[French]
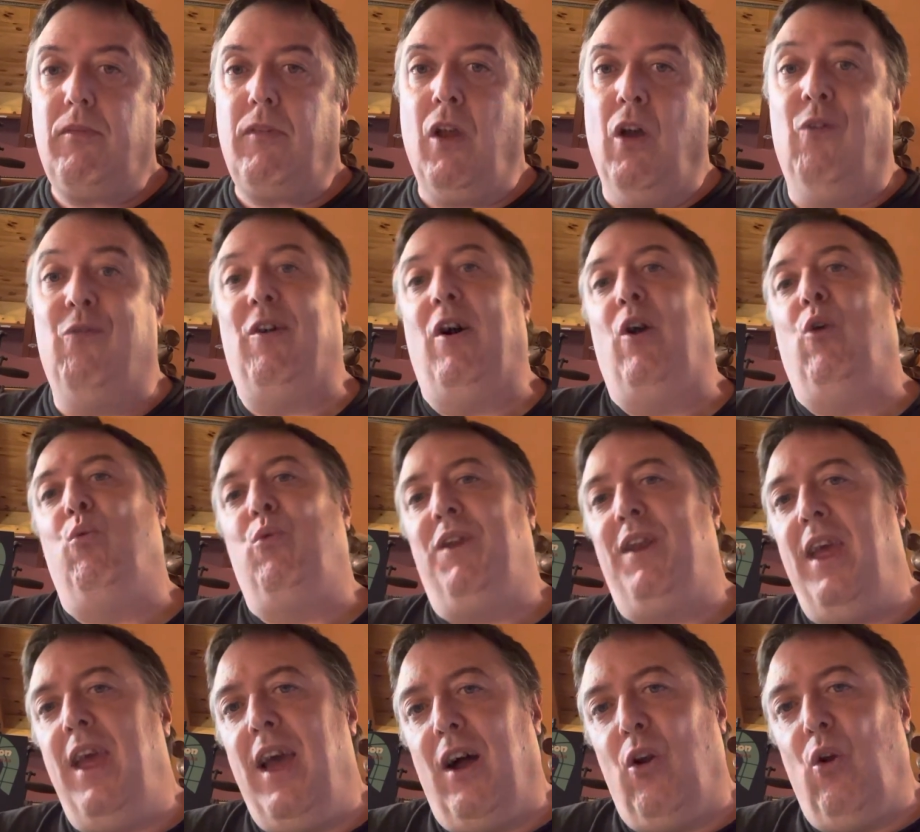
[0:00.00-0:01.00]
enfin, ou
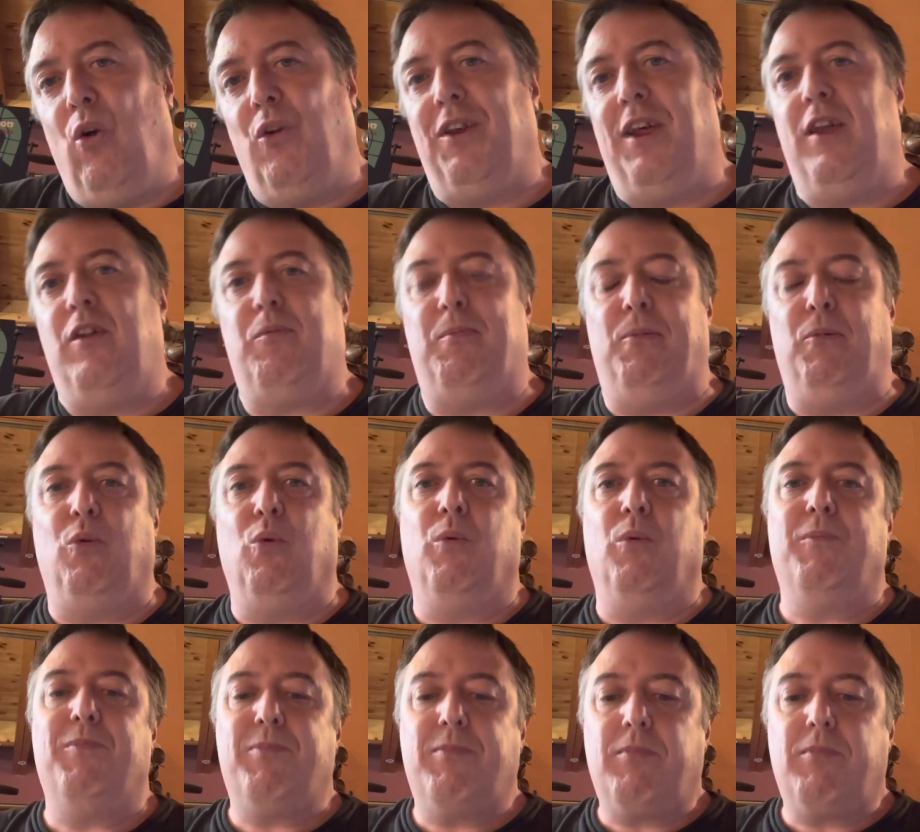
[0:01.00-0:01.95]
néerlandaise plutôt.